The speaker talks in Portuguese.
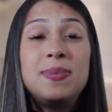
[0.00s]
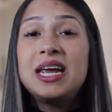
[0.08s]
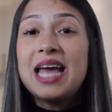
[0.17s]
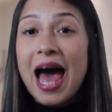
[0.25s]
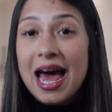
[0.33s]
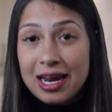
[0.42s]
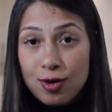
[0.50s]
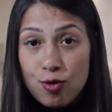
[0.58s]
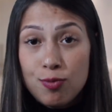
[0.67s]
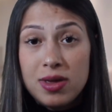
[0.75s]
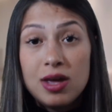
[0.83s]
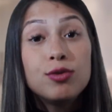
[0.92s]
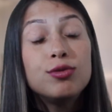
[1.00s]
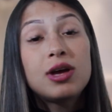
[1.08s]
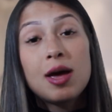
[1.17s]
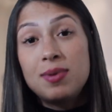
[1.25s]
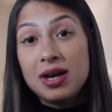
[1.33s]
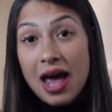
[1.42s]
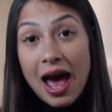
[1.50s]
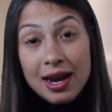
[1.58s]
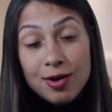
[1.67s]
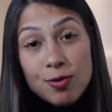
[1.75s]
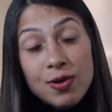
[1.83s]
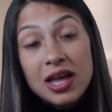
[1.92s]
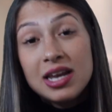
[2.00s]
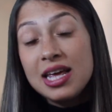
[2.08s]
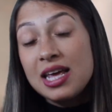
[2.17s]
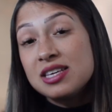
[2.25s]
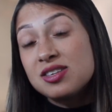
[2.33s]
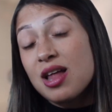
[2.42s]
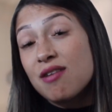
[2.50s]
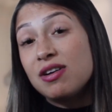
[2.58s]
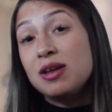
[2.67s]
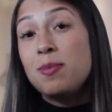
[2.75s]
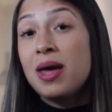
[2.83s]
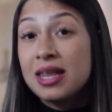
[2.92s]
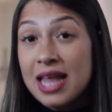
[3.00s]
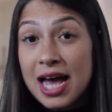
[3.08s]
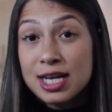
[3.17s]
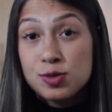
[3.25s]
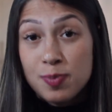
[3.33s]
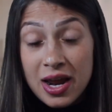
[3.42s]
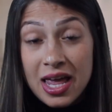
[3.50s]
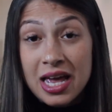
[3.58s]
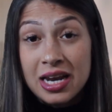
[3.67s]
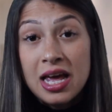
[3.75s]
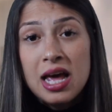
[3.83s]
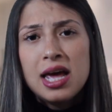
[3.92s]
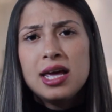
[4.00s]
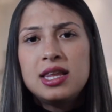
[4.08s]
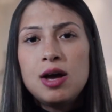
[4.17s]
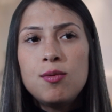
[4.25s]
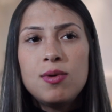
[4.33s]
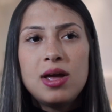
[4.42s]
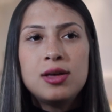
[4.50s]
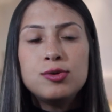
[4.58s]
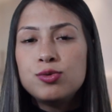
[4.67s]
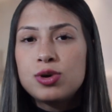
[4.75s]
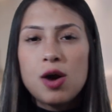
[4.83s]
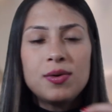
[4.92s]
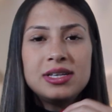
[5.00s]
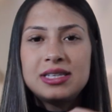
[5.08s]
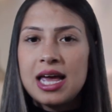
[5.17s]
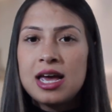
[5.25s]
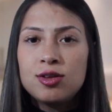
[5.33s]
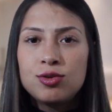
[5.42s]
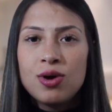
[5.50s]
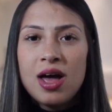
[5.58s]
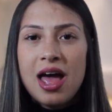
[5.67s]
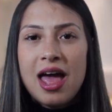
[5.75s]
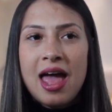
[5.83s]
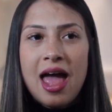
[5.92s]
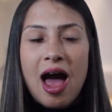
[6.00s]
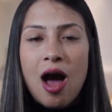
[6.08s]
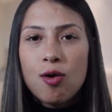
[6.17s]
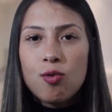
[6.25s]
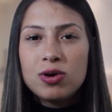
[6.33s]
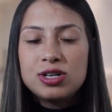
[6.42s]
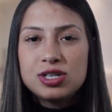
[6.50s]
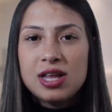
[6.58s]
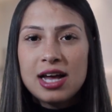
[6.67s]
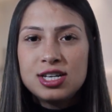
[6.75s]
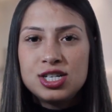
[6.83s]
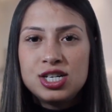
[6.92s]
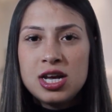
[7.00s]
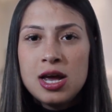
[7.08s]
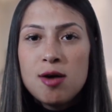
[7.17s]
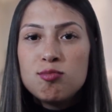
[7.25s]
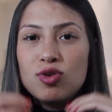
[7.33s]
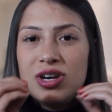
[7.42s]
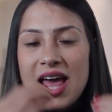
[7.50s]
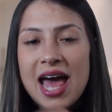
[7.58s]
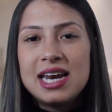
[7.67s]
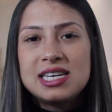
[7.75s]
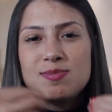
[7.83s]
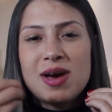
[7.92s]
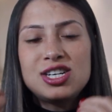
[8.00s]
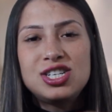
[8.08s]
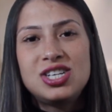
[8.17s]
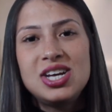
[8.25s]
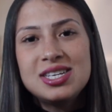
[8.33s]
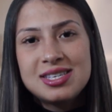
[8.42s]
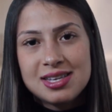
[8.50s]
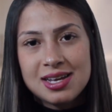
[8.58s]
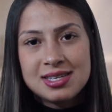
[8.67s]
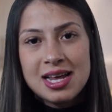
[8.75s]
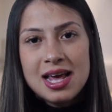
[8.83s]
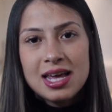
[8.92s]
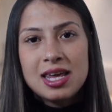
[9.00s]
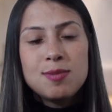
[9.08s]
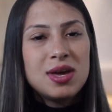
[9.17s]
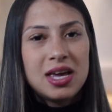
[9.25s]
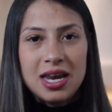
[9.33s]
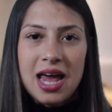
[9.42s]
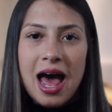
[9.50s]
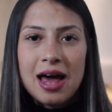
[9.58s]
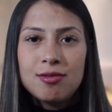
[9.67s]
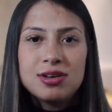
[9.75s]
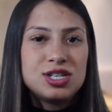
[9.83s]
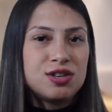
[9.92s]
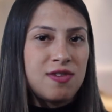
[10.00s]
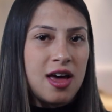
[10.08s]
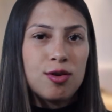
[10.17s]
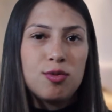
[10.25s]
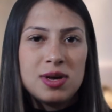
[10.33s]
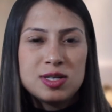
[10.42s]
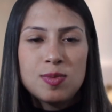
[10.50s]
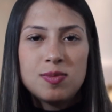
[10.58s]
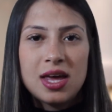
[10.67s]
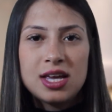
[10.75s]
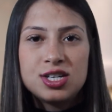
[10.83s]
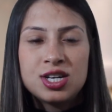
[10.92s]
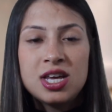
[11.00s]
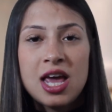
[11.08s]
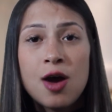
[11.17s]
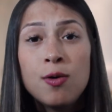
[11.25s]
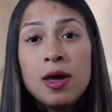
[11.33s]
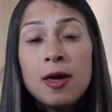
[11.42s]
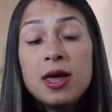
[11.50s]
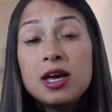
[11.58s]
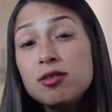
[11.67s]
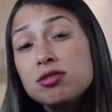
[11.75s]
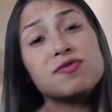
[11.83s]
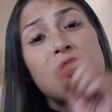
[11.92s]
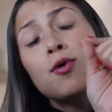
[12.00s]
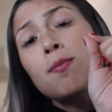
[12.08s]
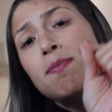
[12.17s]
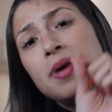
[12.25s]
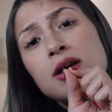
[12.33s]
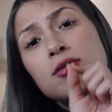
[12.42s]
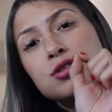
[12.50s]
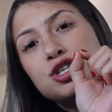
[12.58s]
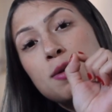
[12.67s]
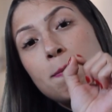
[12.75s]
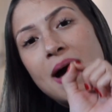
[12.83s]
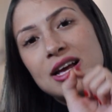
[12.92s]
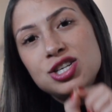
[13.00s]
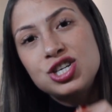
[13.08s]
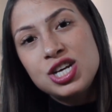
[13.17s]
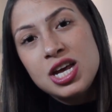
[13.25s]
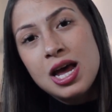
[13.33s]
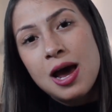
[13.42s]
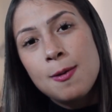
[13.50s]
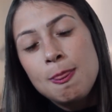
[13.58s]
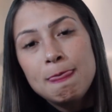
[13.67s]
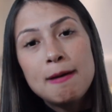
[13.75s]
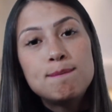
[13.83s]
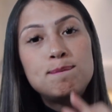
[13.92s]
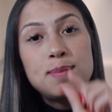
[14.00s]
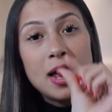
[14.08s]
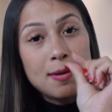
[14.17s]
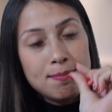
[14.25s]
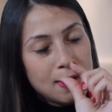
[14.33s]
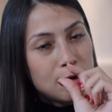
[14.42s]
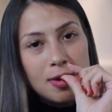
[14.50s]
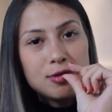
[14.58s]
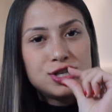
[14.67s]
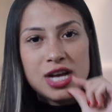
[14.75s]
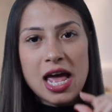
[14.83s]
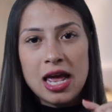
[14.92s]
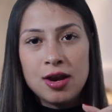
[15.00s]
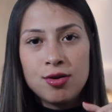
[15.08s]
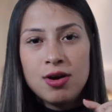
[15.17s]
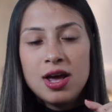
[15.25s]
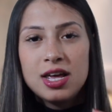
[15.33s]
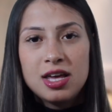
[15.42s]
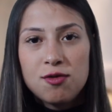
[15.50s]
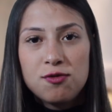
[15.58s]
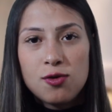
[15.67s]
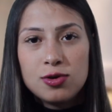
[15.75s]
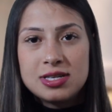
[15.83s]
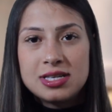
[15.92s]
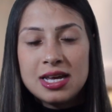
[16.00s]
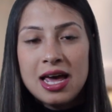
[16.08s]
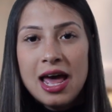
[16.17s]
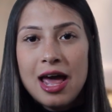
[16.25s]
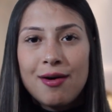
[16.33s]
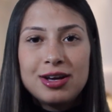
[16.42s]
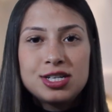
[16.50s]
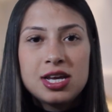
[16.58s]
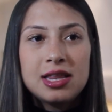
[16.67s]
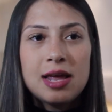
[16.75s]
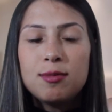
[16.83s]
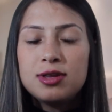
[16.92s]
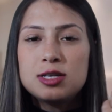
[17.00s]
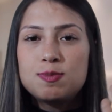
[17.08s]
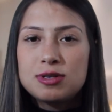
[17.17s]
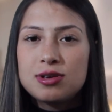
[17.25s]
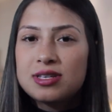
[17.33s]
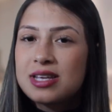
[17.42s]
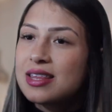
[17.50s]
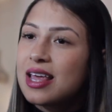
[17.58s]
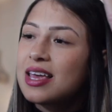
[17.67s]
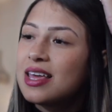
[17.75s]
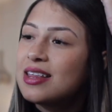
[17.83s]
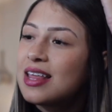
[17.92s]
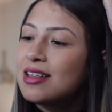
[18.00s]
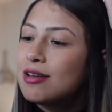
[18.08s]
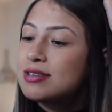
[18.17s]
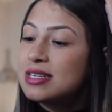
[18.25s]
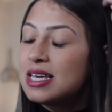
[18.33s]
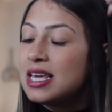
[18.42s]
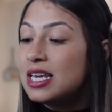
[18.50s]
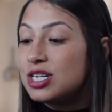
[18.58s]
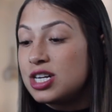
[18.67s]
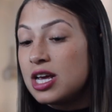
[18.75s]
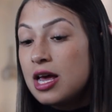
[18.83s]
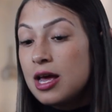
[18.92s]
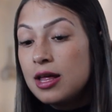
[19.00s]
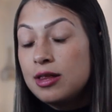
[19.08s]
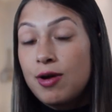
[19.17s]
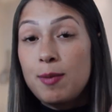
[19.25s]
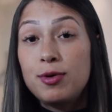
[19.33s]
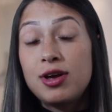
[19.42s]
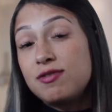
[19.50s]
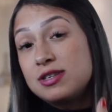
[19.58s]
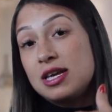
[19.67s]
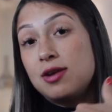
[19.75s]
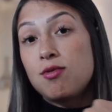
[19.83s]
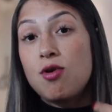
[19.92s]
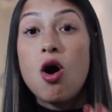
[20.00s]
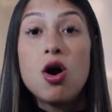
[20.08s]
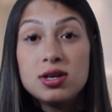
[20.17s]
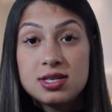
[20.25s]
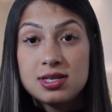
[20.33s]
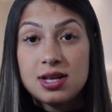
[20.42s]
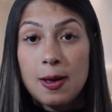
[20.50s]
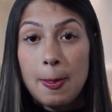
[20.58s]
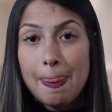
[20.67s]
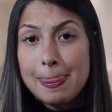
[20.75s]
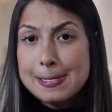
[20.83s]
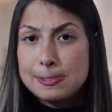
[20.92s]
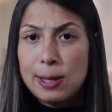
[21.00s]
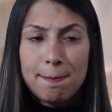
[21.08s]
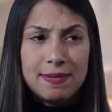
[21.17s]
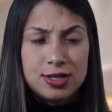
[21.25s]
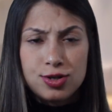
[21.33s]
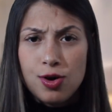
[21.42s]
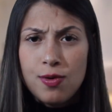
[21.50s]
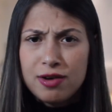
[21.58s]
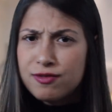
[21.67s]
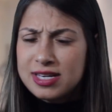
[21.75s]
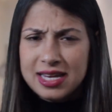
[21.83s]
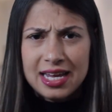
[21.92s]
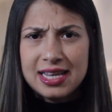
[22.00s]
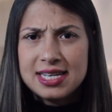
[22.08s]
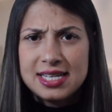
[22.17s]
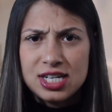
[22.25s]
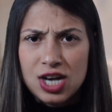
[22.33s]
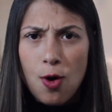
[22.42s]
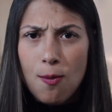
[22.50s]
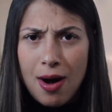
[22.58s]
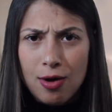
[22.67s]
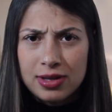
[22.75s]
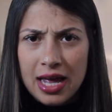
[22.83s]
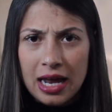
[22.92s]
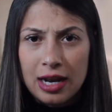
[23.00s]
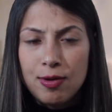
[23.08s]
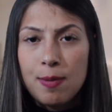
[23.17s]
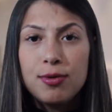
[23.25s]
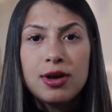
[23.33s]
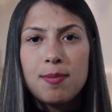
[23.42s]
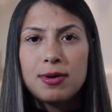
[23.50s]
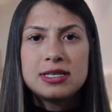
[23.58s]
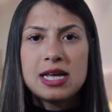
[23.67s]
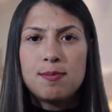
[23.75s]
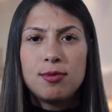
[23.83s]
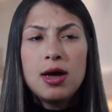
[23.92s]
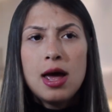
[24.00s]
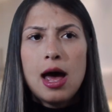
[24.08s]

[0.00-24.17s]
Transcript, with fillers: brigarem comigo do que brigarem com ele, e isso dava liberdade para ele. Então, o que eu entendo é a quantidade de mulheres machistas que me criaram, que estiveram no mesmo ambiente que eu e que não tiveram um pingo de empatia pela, pelo meu gênero que fosse. Eu acho que tem muitas pessoas que têm que entender o seguinte: não é porque você não gosta da pessoa que você tem que desejar o mal dela. Não é porque, por exemplo,